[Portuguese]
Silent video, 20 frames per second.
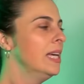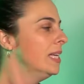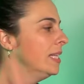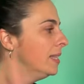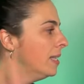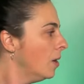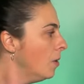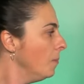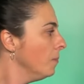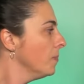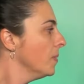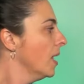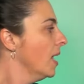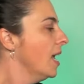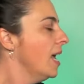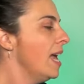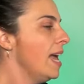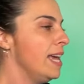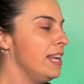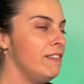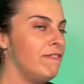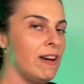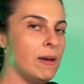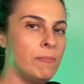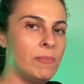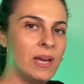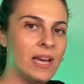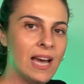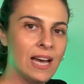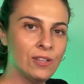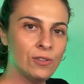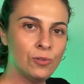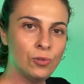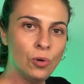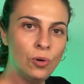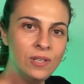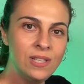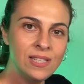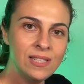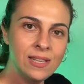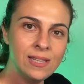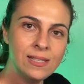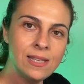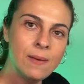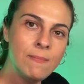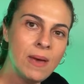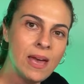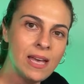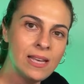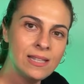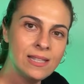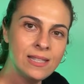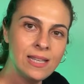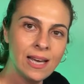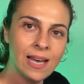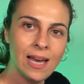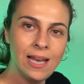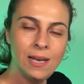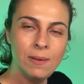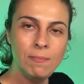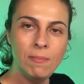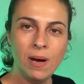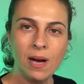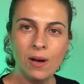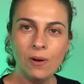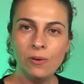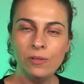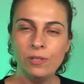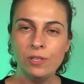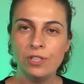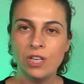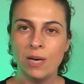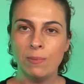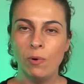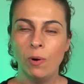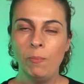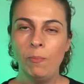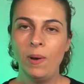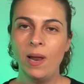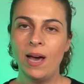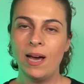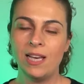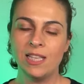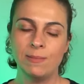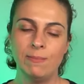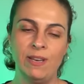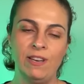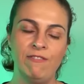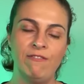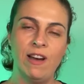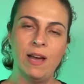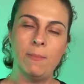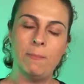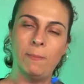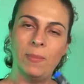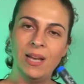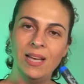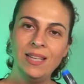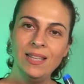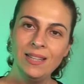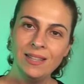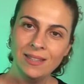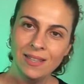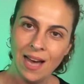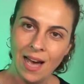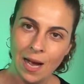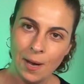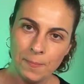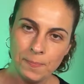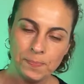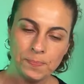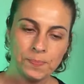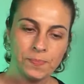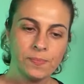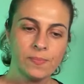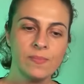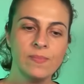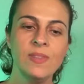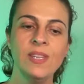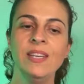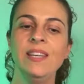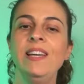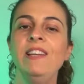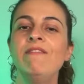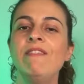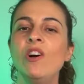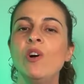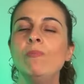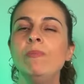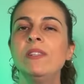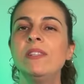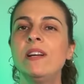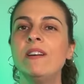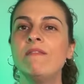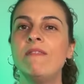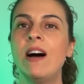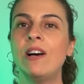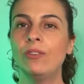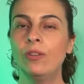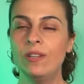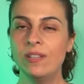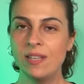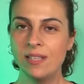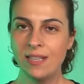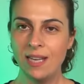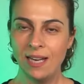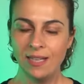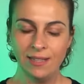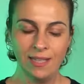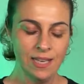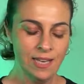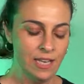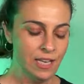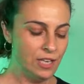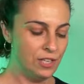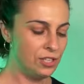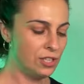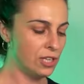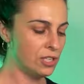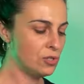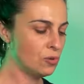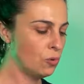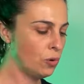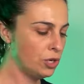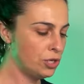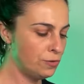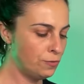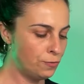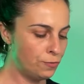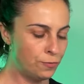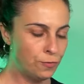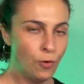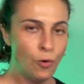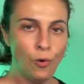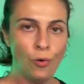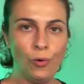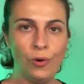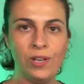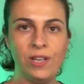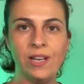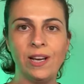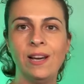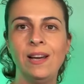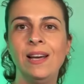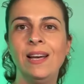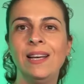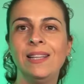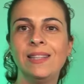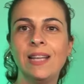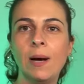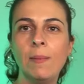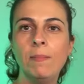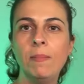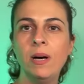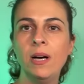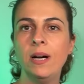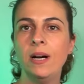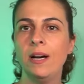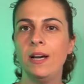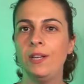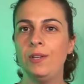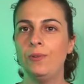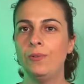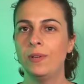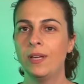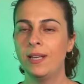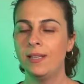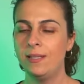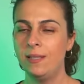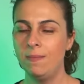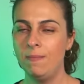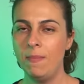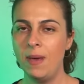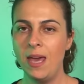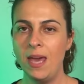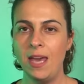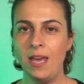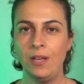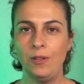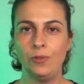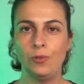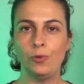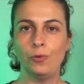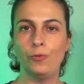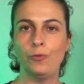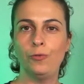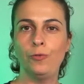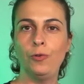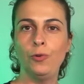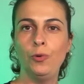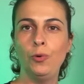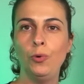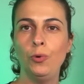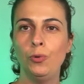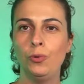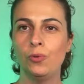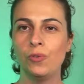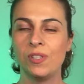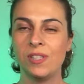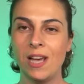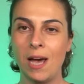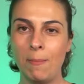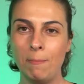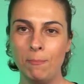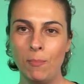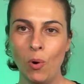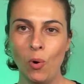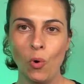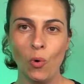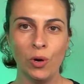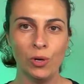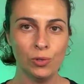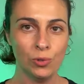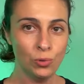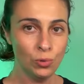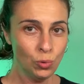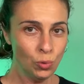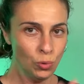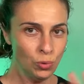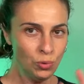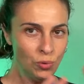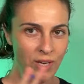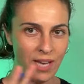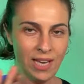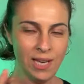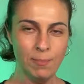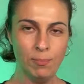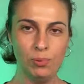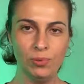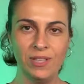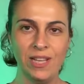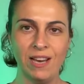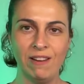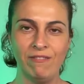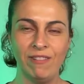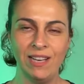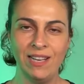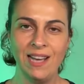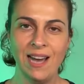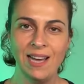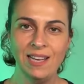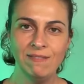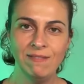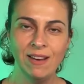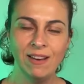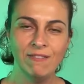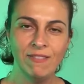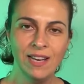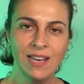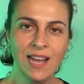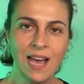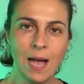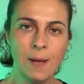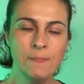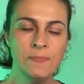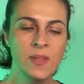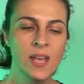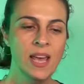Então, ele vai pegar todas as sementes daquele banco de germoplasma, ele vai plantar, e ele vai observar todas as características, cor de folha, tamanho, crescimento, fruto, sabor, tudo que ele puder avaliar, ele vai avaliar.